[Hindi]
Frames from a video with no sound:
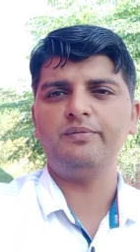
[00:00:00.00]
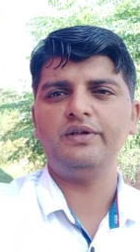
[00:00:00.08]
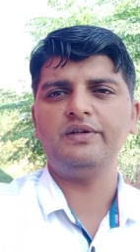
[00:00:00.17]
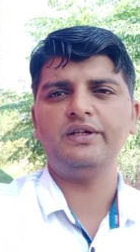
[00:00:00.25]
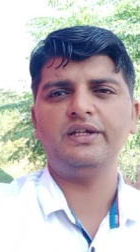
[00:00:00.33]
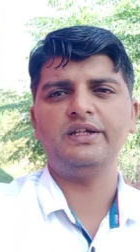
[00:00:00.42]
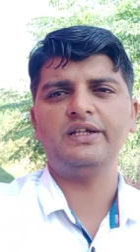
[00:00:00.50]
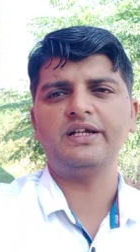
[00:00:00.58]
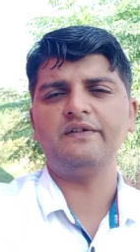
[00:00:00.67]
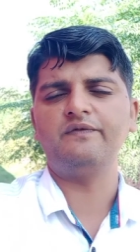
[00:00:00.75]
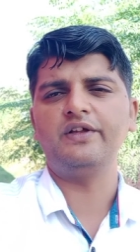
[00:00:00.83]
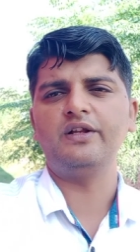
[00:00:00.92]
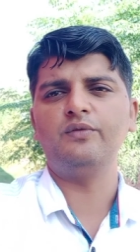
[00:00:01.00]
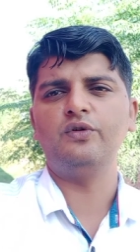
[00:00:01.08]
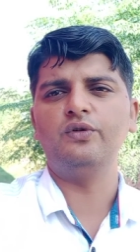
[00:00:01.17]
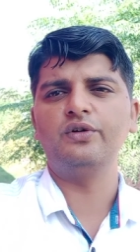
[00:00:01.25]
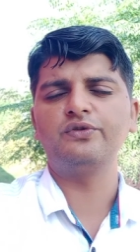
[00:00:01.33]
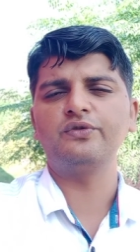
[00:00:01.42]
भी कन्फर्म
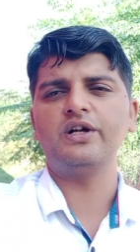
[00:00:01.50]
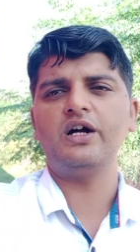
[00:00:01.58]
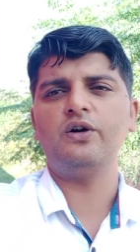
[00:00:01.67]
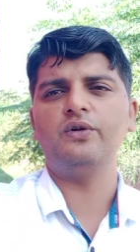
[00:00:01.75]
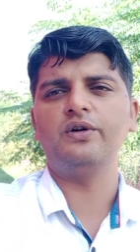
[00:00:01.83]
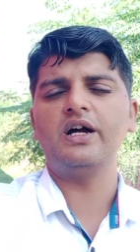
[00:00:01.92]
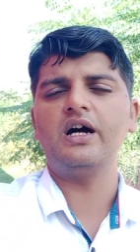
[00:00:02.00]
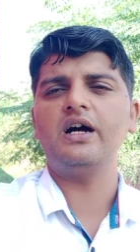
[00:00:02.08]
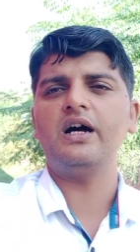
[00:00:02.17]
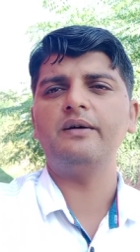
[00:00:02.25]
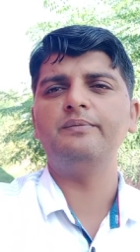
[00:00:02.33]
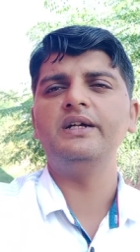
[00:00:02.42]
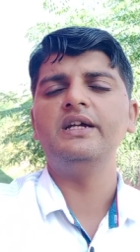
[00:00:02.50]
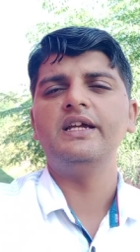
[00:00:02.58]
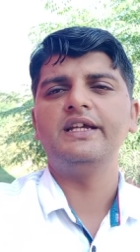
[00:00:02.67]
हो चुका होगा अब